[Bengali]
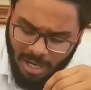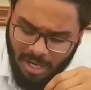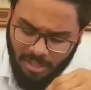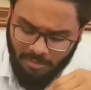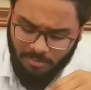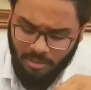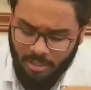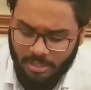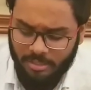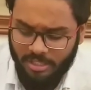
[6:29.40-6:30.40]
আর
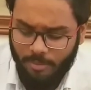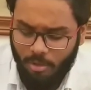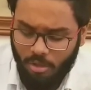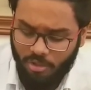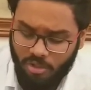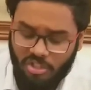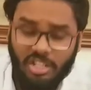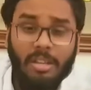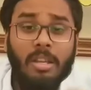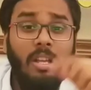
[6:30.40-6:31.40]
যেটা বড় কথা
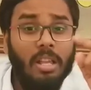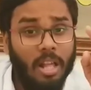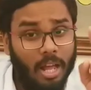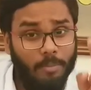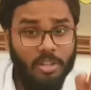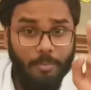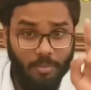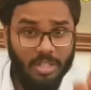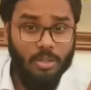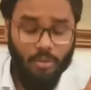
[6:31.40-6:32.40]
হচ্ছে আমি যেটা
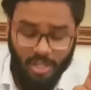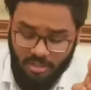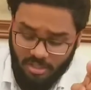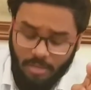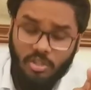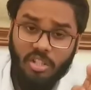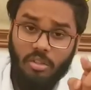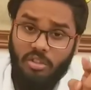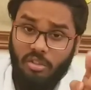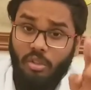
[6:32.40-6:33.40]
মিস করে যাচ্ছিলাম সেটা
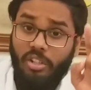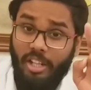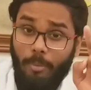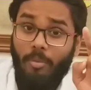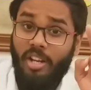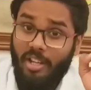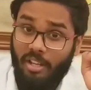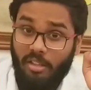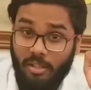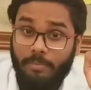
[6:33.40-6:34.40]
হচ্ছে কিন্তু ডিমটা
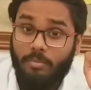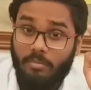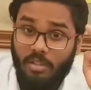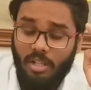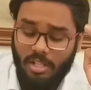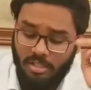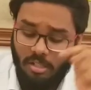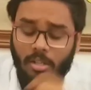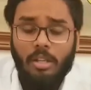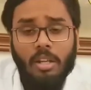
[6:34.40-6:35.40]
খেতে ঠিক আছে
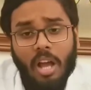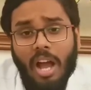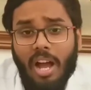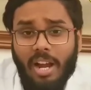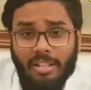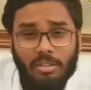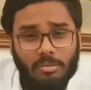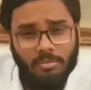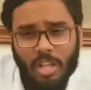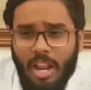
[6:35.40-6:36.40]
আর
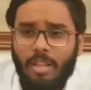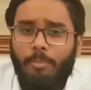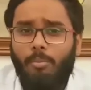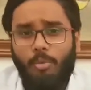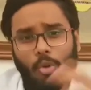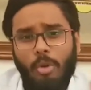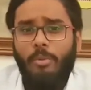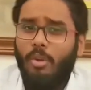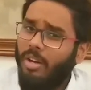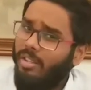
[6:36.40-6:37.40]
যারা পুরনো
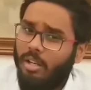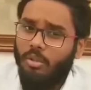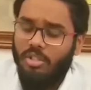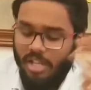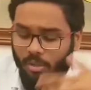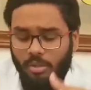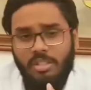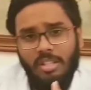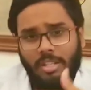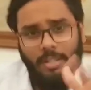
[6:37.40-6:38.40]
ভিউয়ার তারা তো জানোই
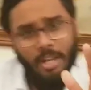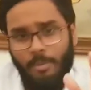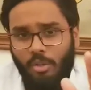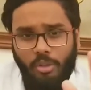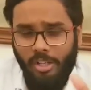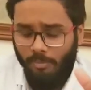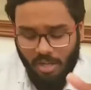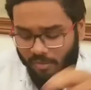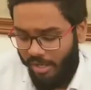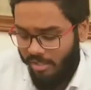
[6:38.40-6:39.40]
যে আমি একটু ডিম
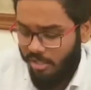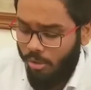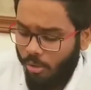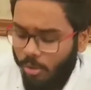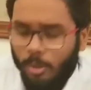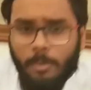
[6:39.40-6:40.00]
লাভার আছি তো